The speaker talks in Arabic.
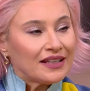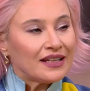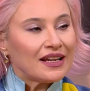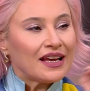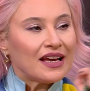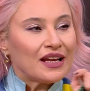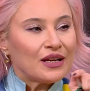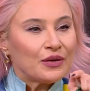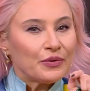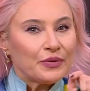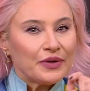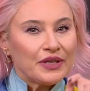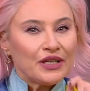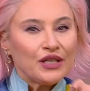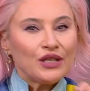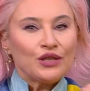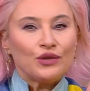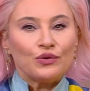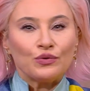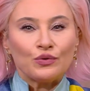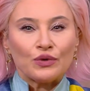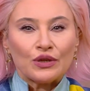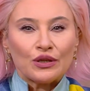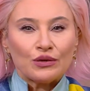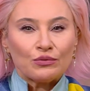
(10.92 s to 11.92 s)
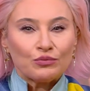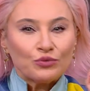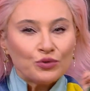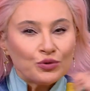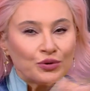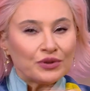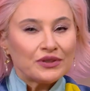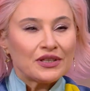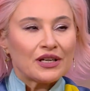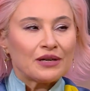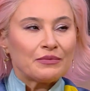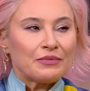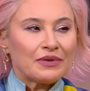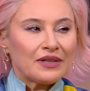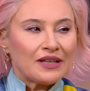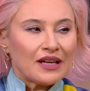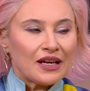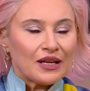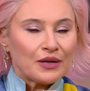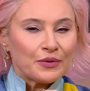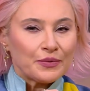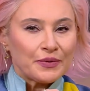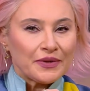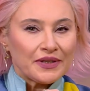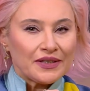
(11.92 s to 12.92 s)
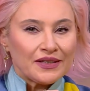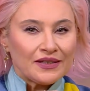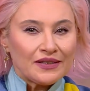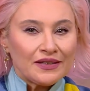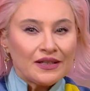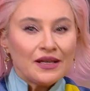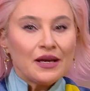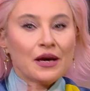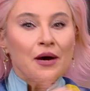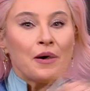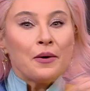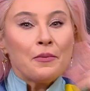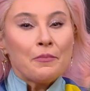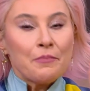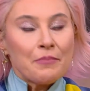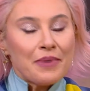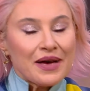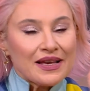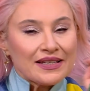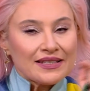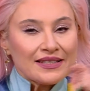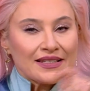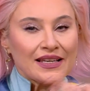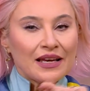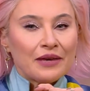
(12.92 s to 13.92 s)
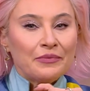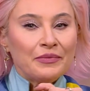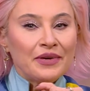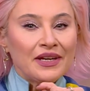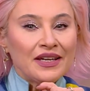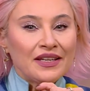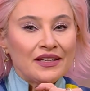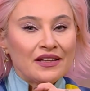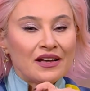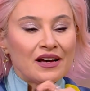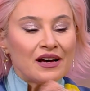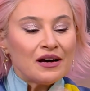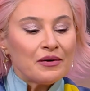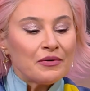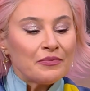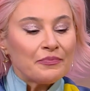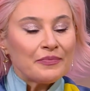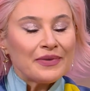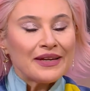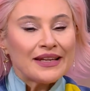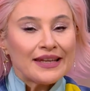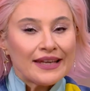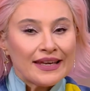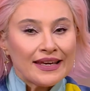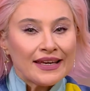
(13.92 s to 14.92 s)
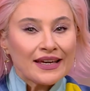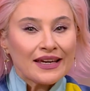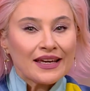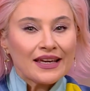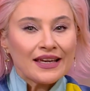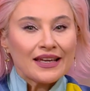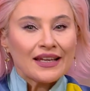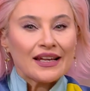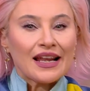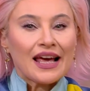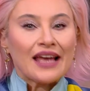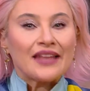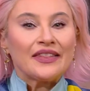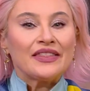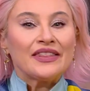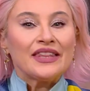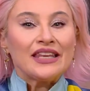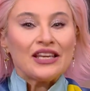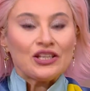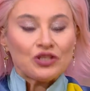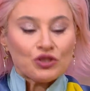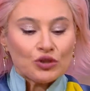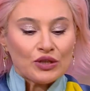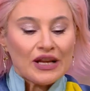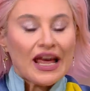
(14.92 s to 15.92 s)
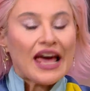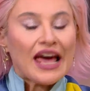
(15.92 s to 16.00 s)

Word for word: الالوان والموضه بالالوان بس كمان بالاخر قديش إيه